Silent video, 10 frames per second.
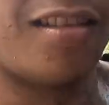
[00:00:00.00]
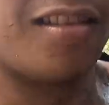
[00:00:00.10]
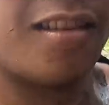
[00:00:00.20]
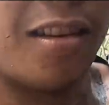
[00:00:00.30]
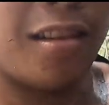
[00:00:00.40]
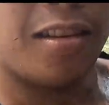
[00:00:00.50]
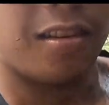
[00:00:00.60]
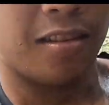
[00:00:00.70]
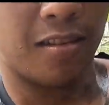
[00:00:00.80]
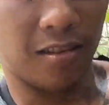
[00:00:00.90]
para hindi na
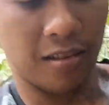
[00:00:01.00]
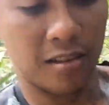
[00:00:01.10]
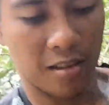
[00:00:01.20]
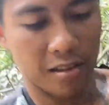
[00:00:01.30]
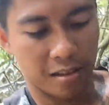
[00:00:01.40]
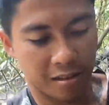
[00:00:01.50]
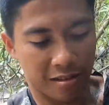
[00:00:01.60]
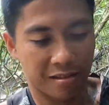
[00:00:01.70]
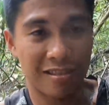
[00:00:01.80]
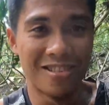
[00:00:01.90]
magkisi-kisi ba?
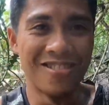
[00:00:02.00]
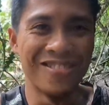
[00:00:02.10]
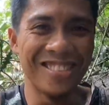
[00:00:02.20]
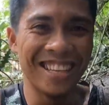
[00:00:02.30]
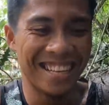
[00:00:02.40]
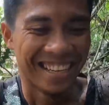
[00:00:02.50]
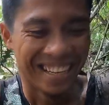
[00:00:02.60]
Ki, grabe yan ang